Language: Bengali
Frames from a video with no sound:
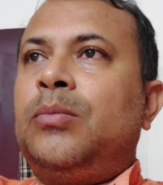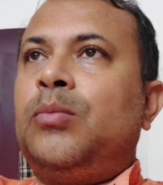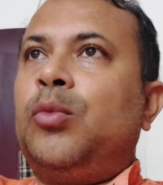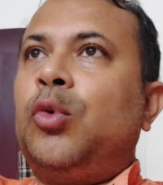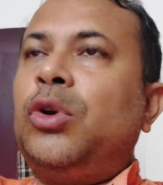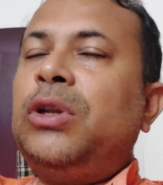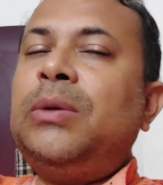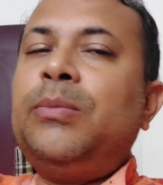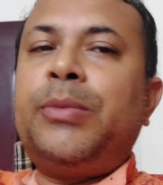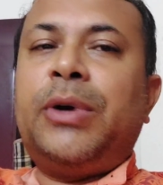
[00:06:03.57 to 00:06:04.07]

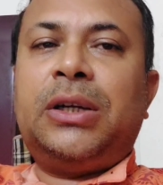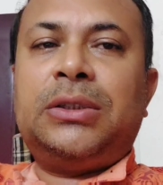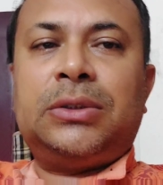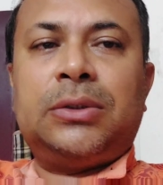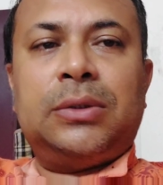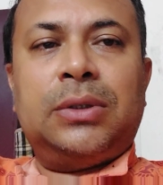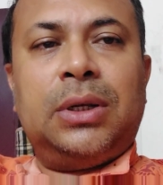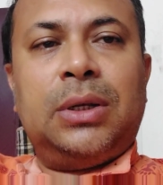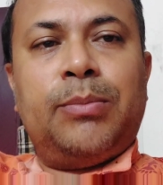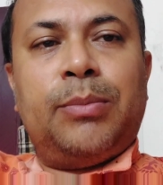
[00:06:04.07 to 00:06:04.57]
পোলিং
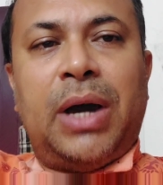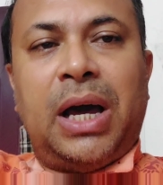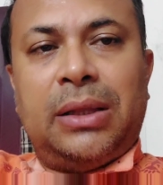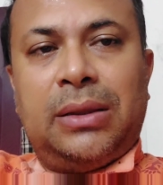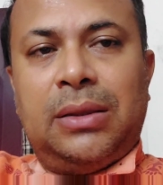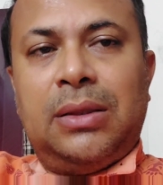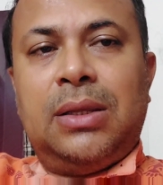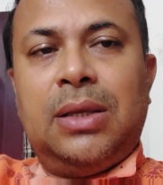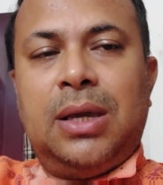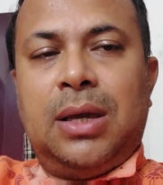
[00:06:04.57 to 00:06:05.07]
পার্সোনেল বাদ
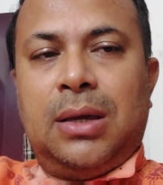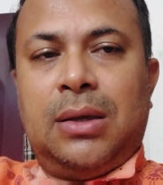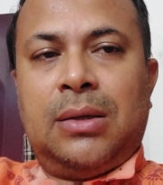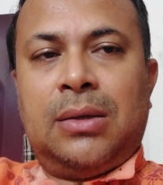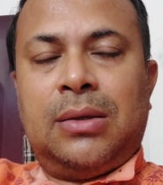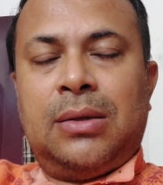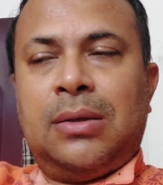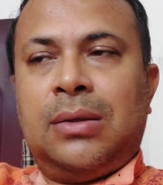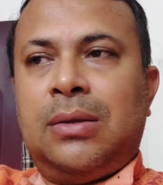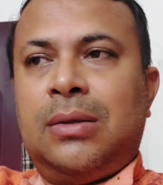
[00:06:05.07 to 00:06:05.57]
দিয়ে
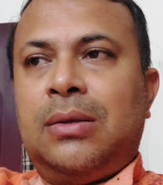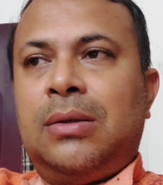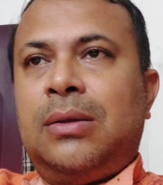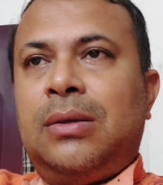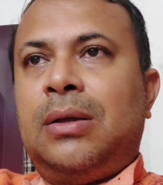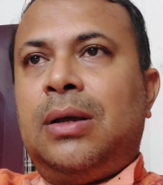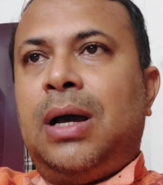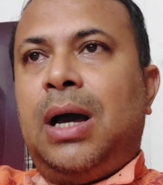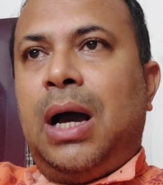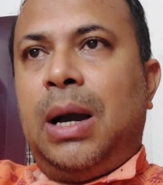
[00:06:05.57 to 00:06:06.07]

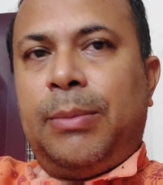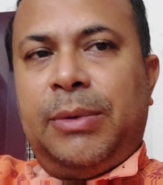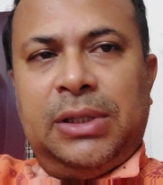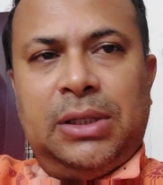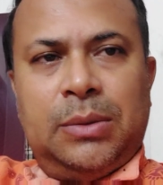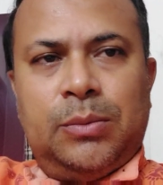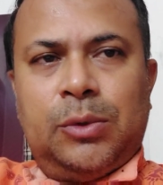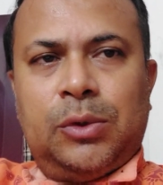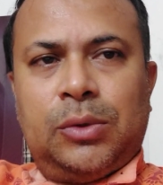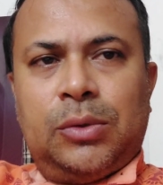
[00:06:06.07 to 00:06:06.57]

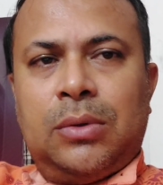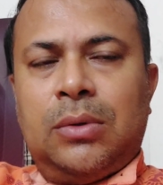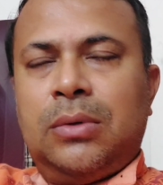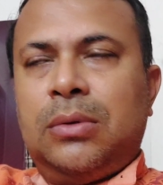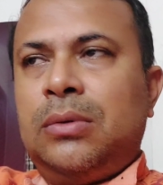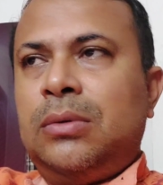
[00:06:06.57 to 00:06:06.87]
আমাদের মতো